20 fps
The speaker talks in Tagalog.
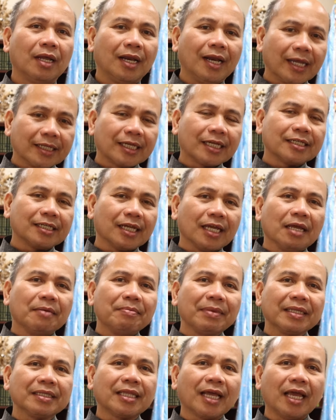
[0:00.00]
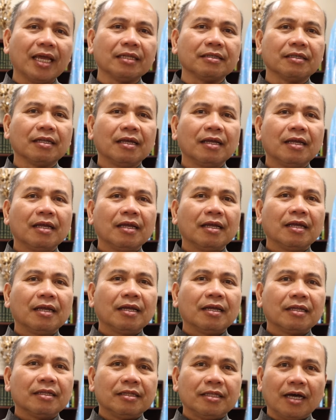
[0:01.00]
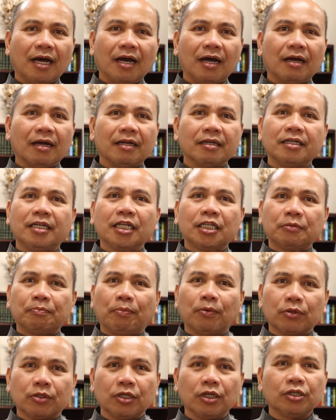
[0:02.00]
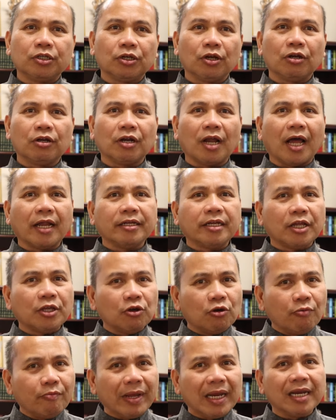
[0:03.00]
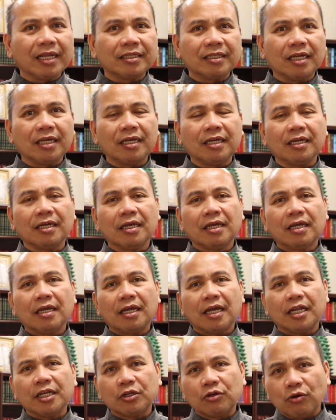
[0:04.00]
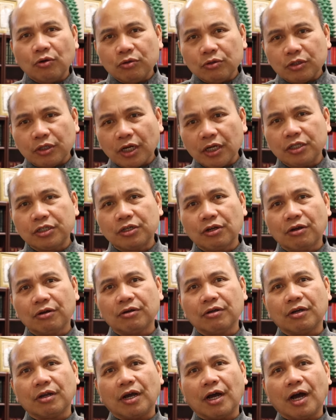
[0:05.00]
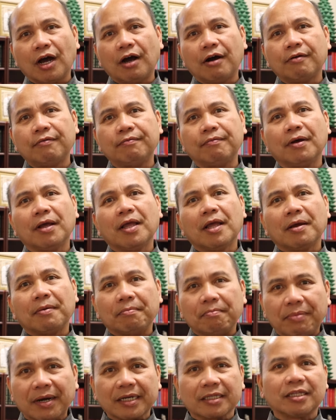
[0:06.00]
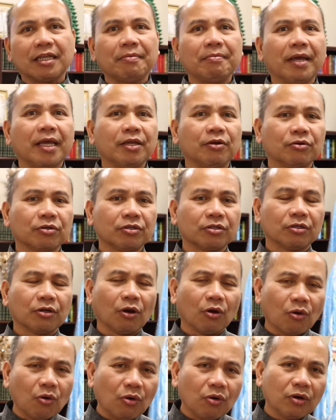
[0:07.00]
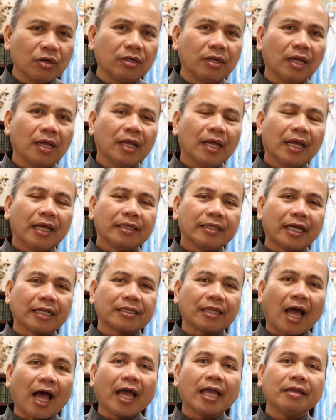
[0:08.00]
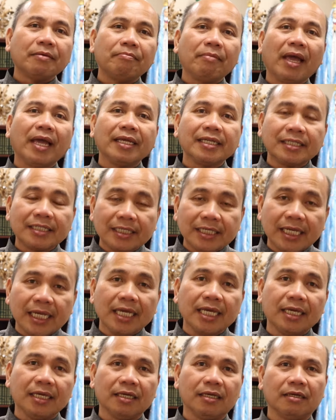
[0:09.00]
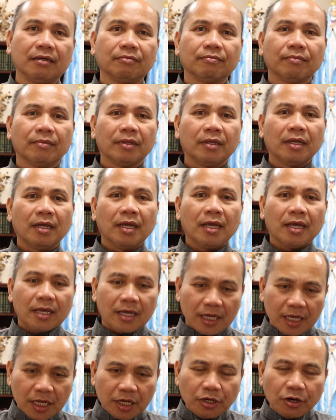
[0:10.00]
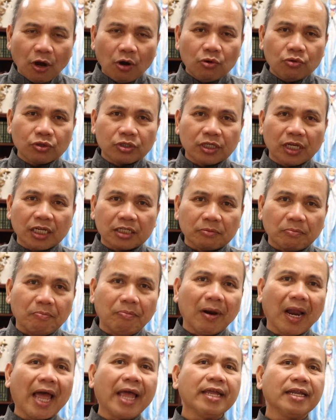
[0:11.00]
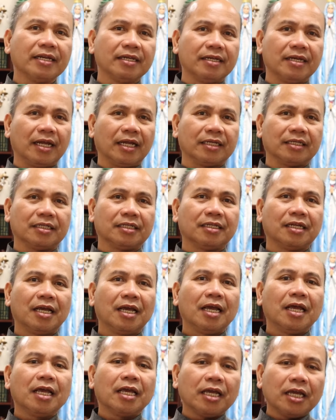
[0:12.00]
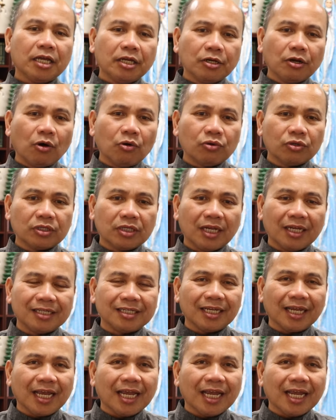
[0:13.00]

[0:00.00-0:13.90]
Let us imitate the disposition and the humility and contrition of Bartimaeus. Lord, that I may see. He knows his blindness. He knows his